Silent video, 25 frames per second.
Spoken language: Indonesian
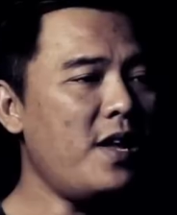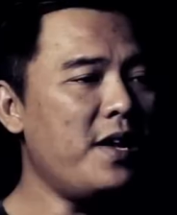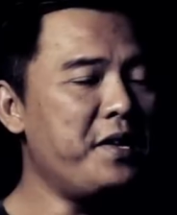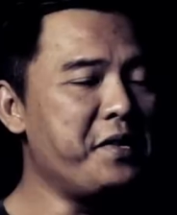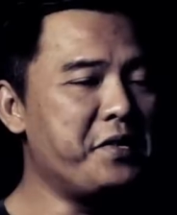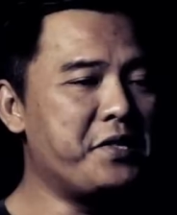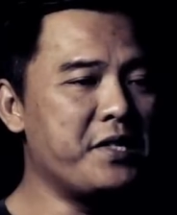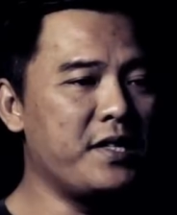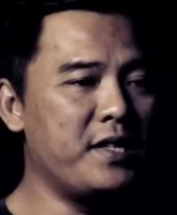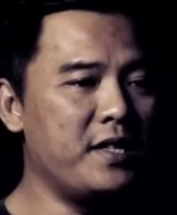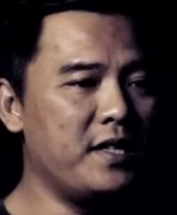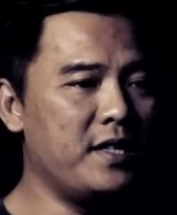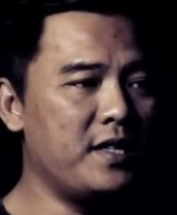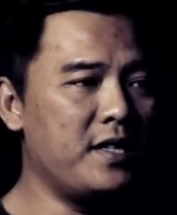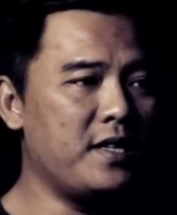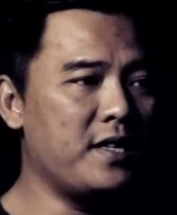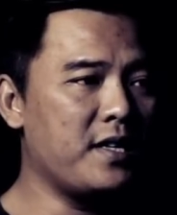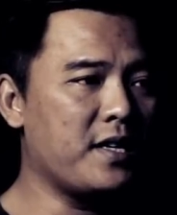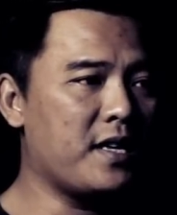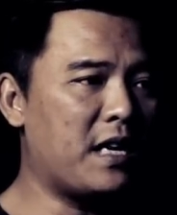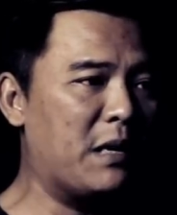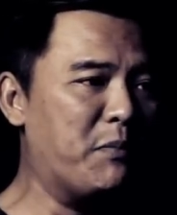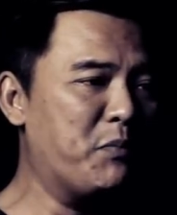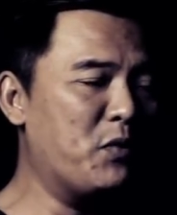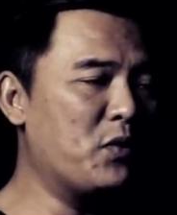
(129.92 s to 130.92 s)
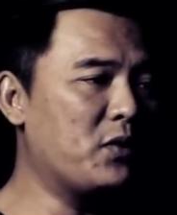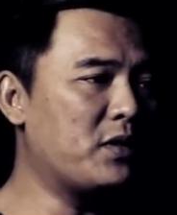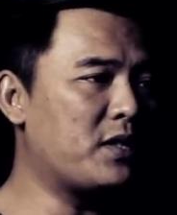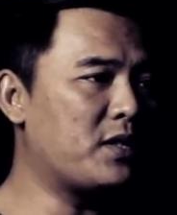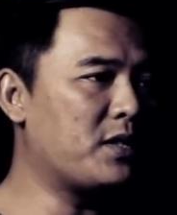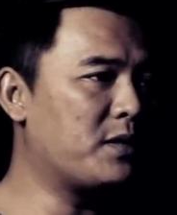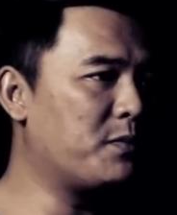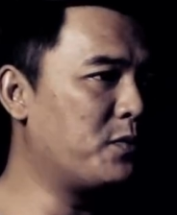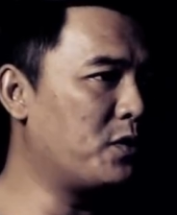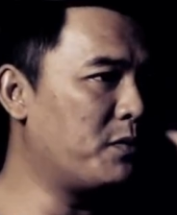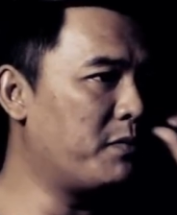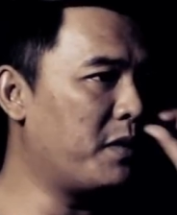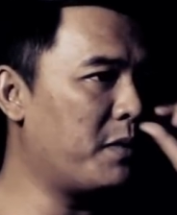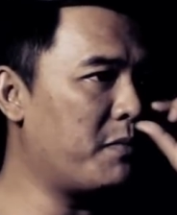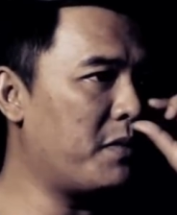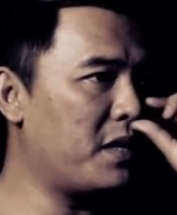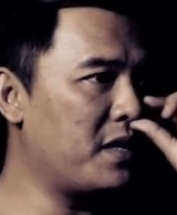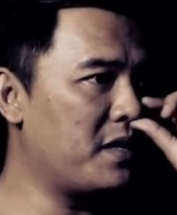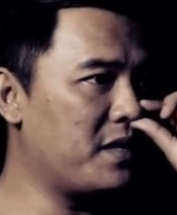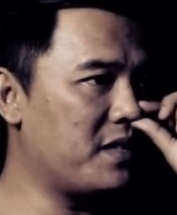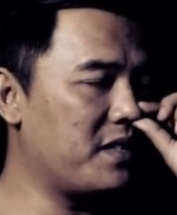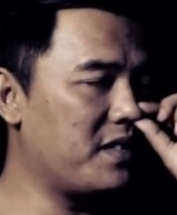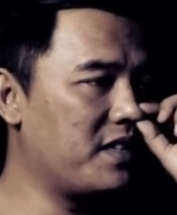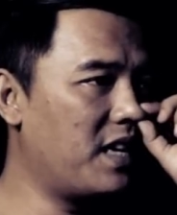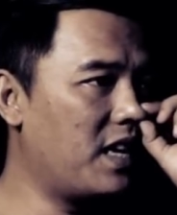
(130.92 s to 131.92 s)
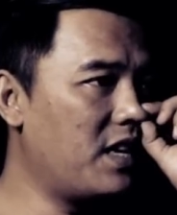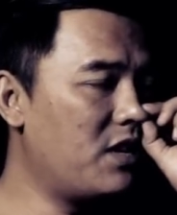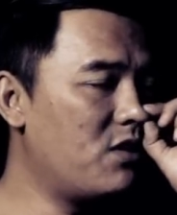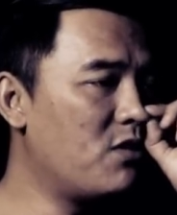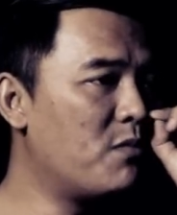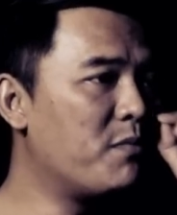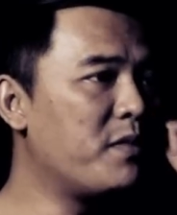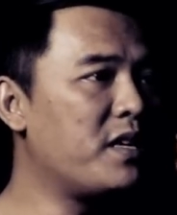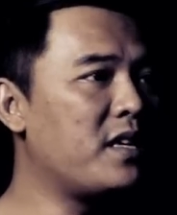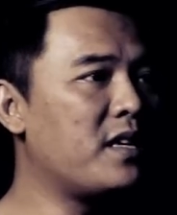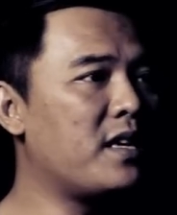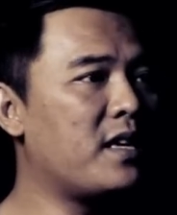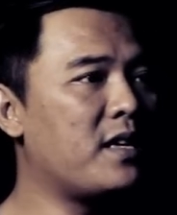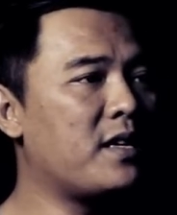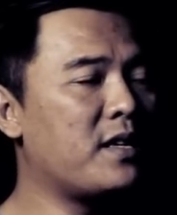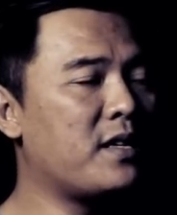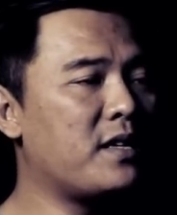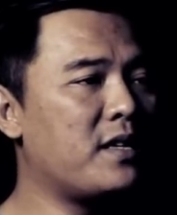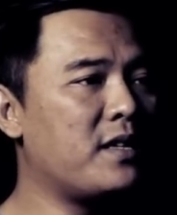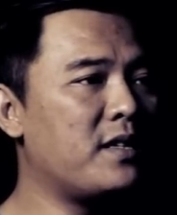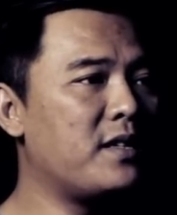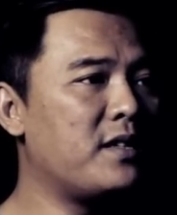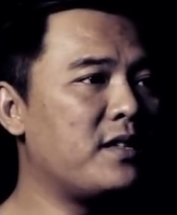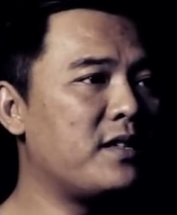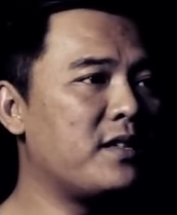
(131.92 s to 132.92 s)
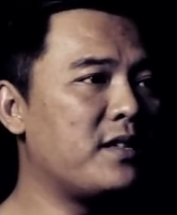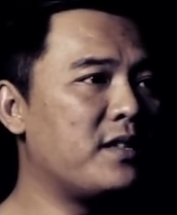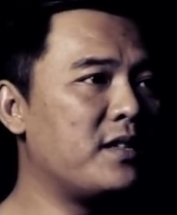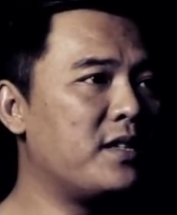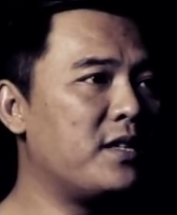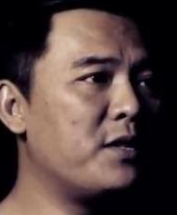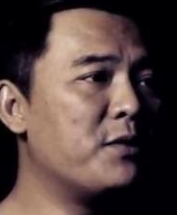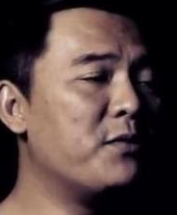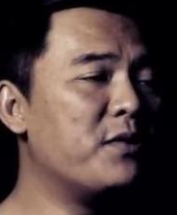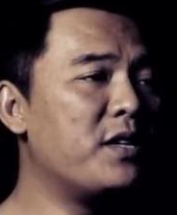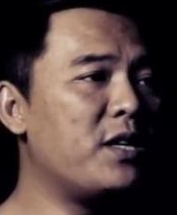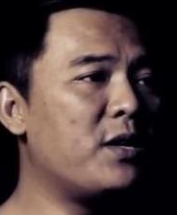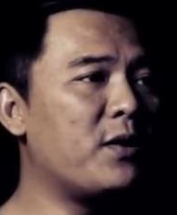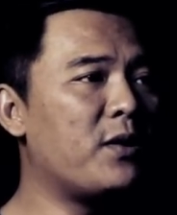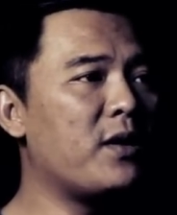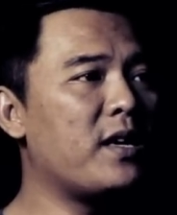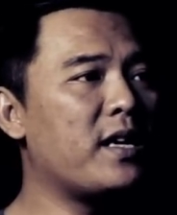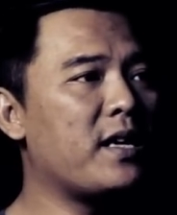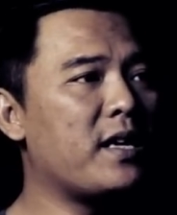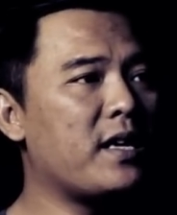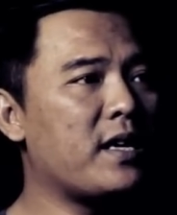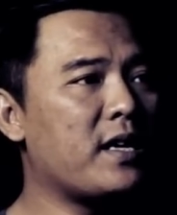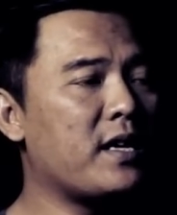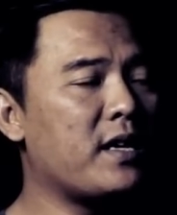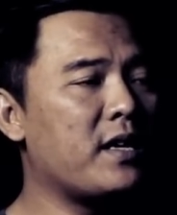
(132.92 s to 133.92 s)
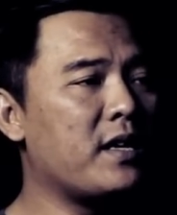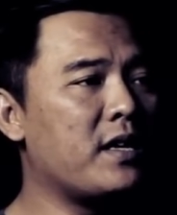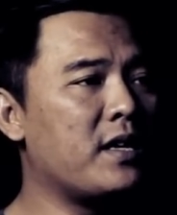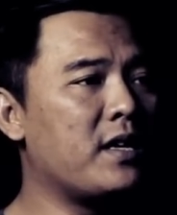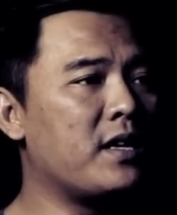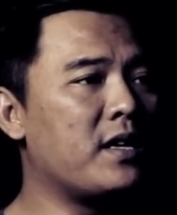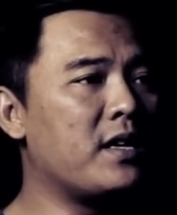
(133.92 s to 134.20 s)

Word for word: Jadi di kampung tersebut memang dominan uh, dihuni oleh